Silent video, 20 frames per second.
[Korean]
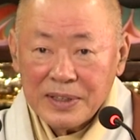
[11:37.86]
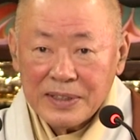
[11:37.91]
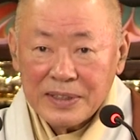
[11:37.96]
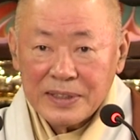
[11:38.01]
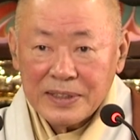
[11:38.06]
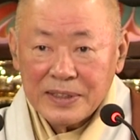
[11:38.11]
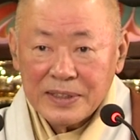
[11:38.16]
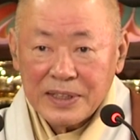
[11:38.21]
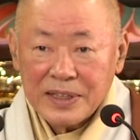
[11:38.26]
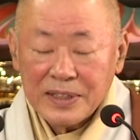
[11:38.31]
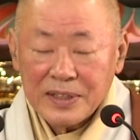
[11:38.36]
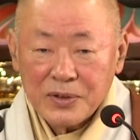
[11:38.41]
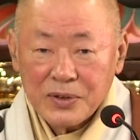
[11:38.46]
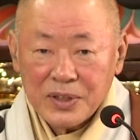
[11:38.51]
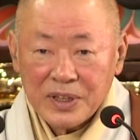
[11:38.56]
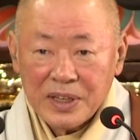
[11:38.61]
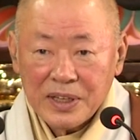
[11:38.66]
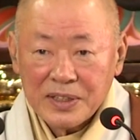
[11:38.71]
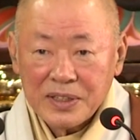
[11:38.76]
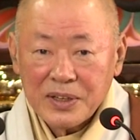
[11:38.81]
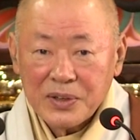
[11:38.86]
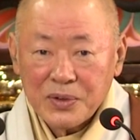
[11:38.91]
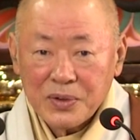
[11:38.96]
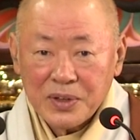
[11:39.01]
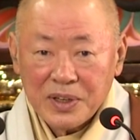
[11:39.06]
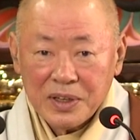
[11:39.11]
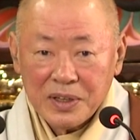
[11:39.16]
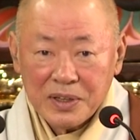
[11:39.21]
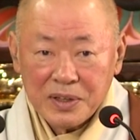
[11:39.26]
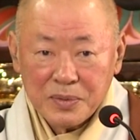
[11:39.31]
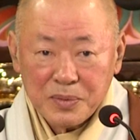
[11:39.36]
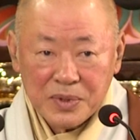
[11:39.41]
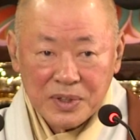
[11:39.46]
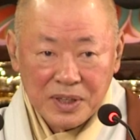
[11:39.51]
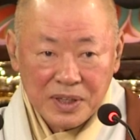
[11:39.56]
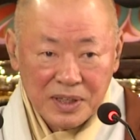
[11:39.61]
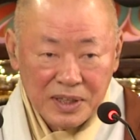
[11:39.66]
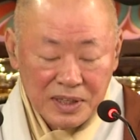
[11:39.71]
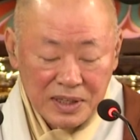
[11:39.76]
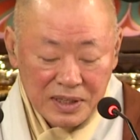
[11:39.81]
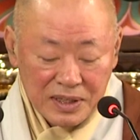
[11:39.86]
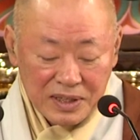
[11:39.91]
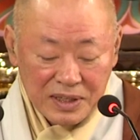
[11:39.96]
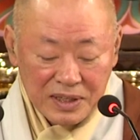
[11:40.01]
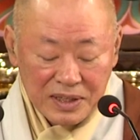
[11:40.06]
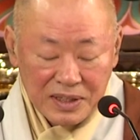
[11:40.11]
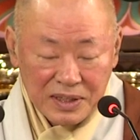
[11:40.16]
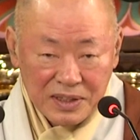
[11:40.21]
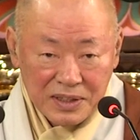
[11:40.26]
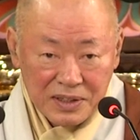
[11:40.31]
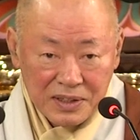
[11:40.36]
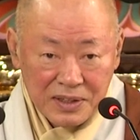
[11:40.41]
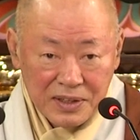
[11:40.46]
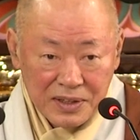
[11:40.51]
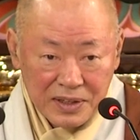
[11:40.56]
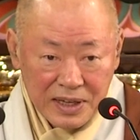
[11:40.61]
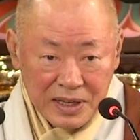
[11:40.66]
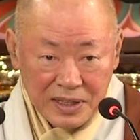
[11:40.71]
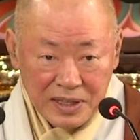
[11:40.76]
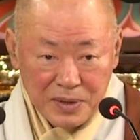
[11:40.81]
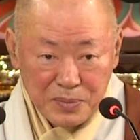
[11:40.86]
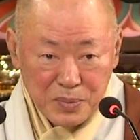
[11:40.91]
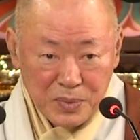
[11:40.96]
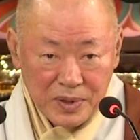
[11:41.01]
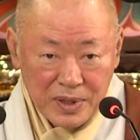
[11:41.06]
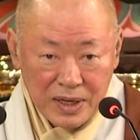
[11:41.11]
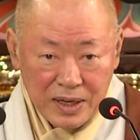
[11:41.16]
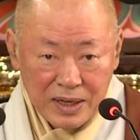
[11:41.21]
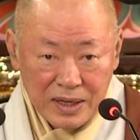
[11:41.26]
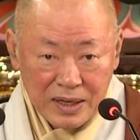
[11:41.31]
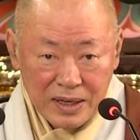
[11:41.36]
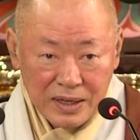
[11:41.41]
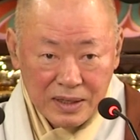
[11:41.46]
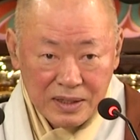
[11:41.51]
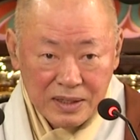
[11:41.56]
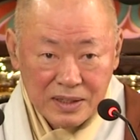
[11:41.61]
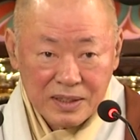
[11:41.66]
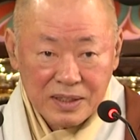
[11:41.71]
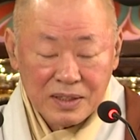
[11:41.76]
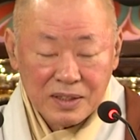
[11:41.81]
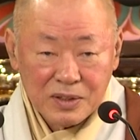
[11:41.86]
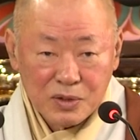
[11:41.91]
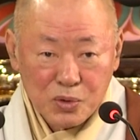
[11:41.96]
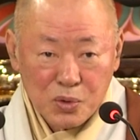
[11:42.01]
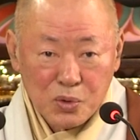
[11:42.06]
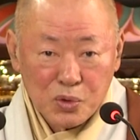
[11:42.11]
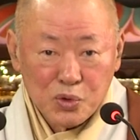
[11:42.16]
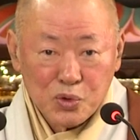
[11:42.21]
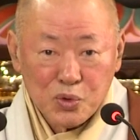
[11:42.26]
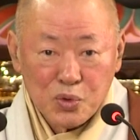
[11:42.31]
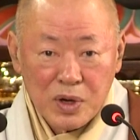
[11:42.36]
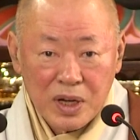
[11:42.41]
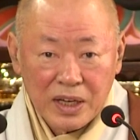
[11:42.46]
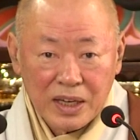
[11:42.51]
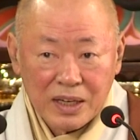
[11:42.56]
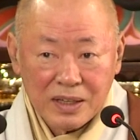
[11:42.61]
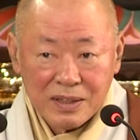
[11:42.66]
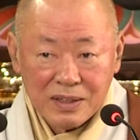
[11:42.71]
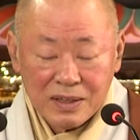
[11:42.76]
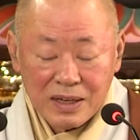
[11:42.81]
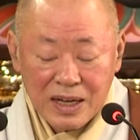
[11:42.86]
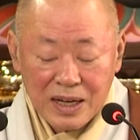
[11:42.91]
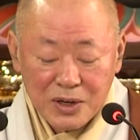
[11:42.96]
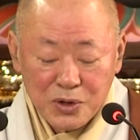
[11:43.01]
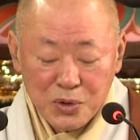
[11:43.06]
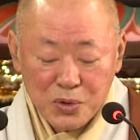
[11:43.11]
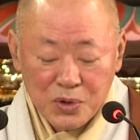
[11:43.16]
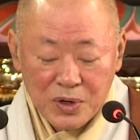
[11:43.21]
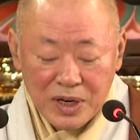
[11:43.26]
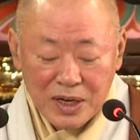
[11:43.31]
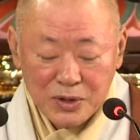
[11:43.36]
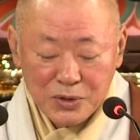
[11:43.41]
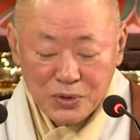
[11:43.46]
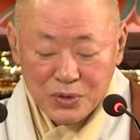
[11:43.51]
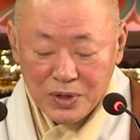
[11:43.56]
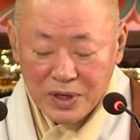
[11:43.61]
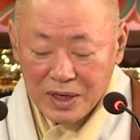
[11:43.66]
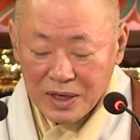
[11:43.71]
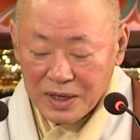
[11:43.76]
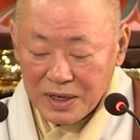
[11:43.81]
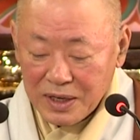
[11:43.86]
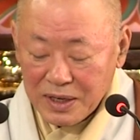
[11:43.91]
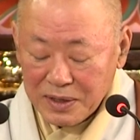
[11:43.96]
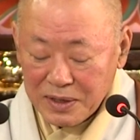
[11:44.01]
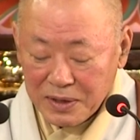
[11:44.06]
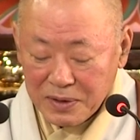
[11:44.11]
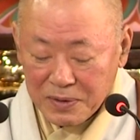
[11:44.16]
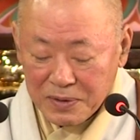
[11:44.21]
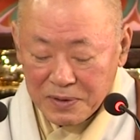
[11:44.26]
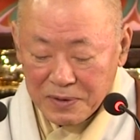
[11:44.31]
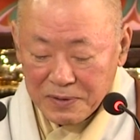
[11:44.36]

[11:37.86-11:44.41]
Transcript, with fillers: 새롭게 새롭게 여러분이 느껴야 됩니다. 그래서 그 소중하게 그걸 활용을 할 줄 알아야 되고